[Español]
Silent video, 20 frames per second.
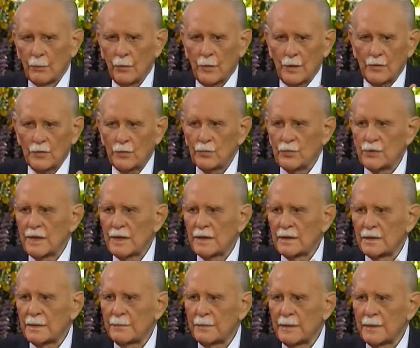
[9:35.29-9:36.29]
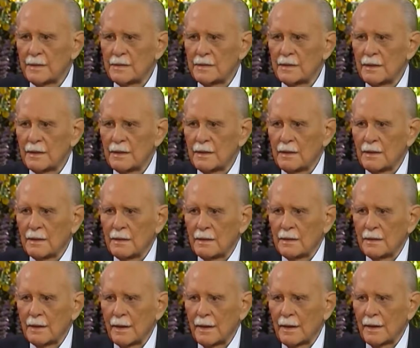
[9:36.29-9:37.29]
Por eso mucha gente piensa
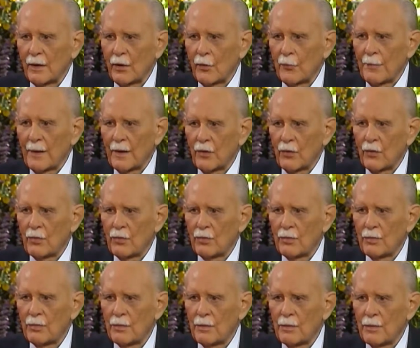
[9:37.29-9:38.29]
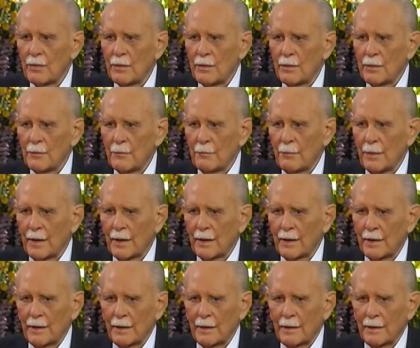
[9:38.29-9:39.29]
que qué operó
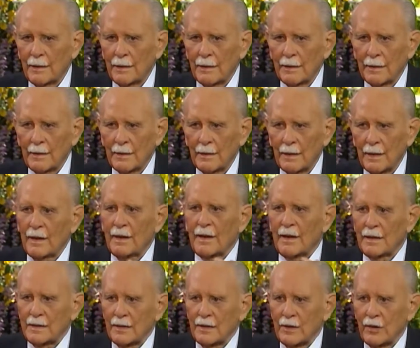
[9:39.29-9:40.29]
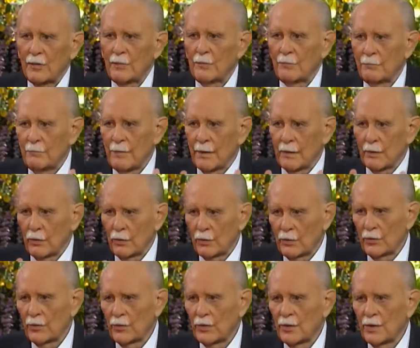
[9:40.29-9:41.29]
para que el cardenal
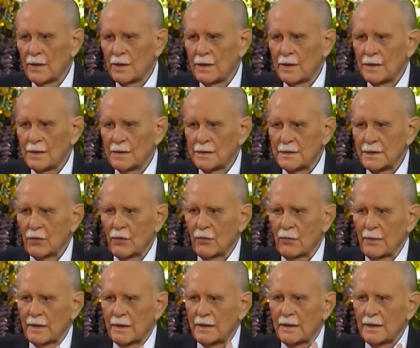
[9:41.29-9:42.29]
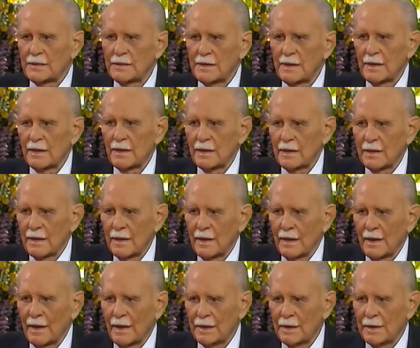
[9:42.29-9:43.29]
Bergoglio se convirtiese
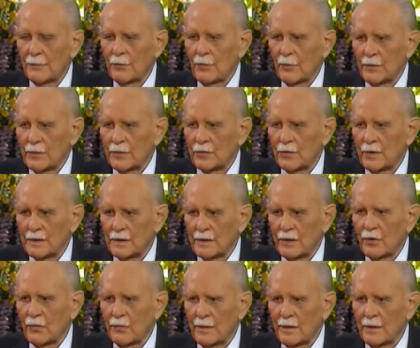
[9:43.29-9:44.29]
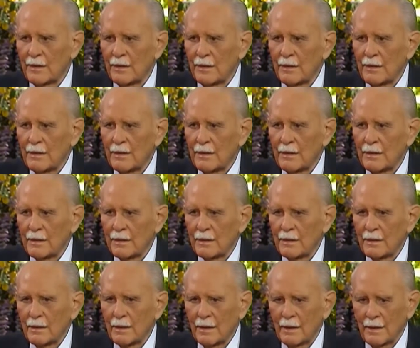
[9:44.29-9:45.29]
en este momento, en este hombre
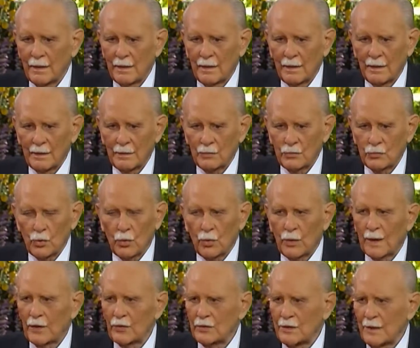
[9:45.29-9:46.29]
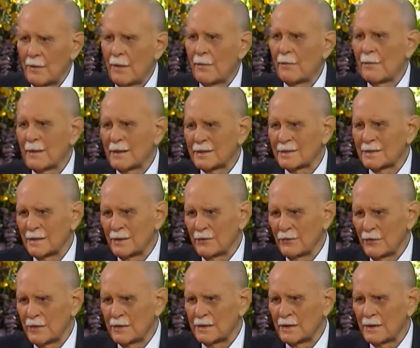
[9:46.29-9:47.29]
que toca los temas más
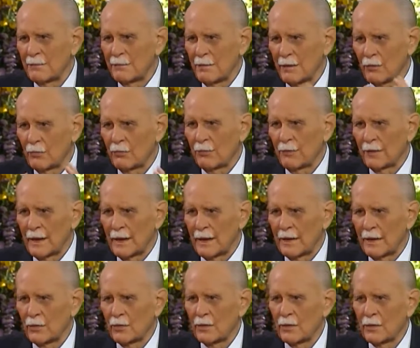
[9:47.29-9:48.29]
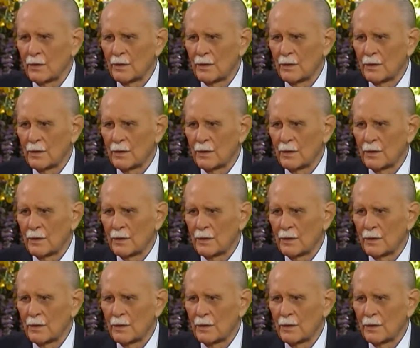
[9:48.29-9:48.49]
difíciles, más complicados,